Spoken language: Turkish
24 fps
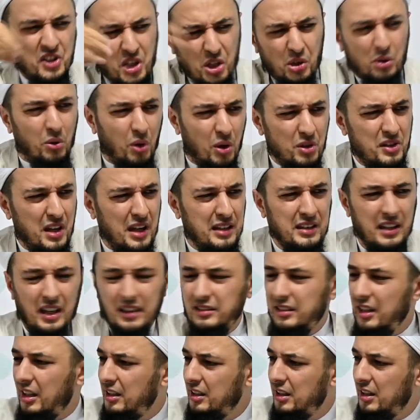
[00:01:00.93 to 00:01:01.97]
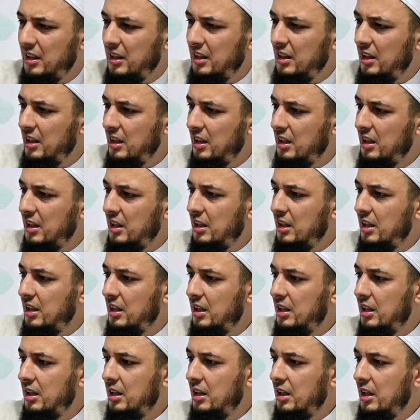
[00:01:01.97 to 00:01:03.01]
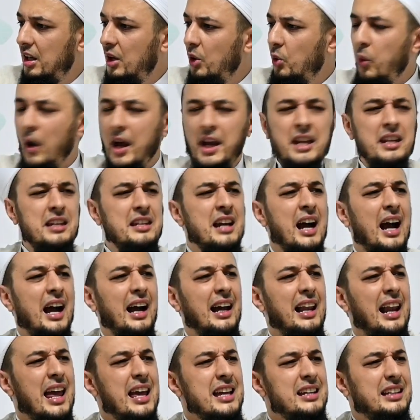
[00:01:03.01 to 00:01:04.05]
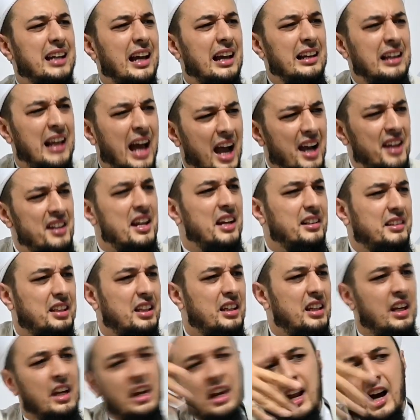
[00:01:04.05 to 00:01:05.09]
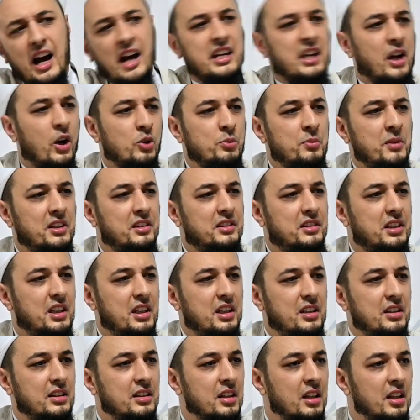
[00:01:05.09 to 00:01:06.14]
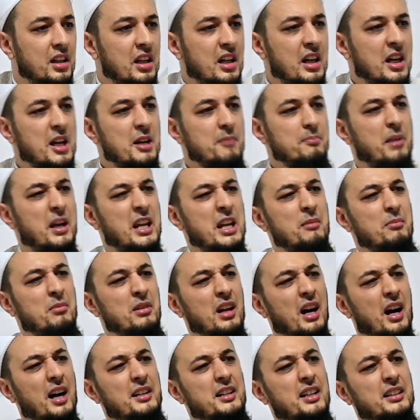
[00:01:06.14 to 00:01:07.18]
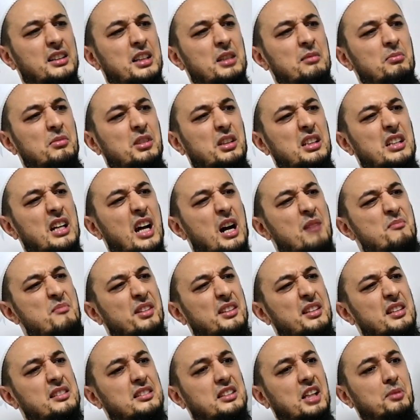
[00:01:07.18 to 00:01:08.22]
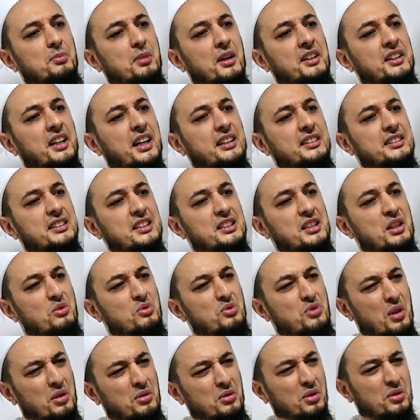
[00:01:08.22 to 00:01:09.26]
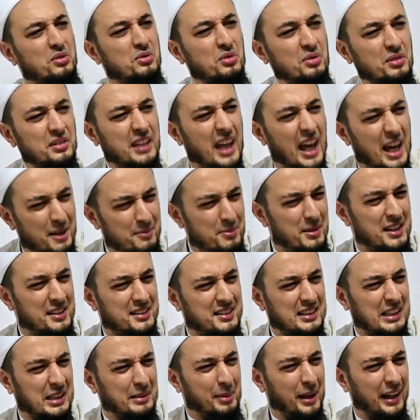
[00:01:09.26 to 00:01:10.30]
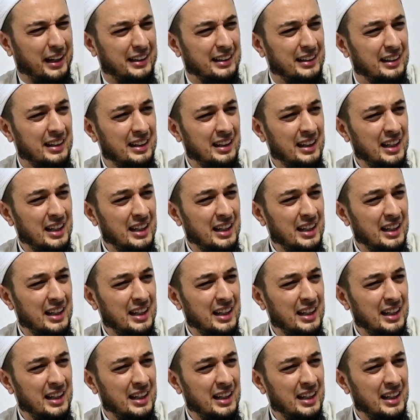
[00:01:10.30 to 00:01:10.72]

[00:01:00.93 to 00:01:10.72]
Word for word: çık o cennette. Ve inne aleyke laneti ila yevmiddin. Benim lanetim kıyametin sabahına kadar senin üzerine olsun. Terbiyesize bak.